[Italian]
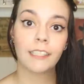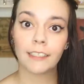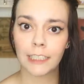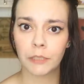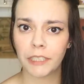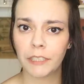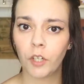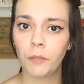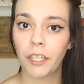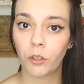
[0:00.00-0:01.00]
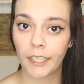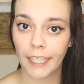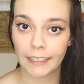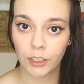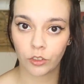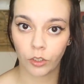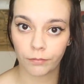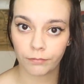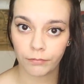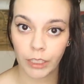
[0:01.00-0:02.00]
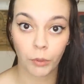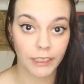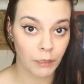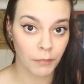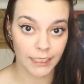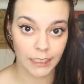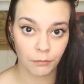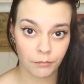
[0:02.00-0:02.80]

Tantissimi di voi mi hanno chiesto in questi mesi,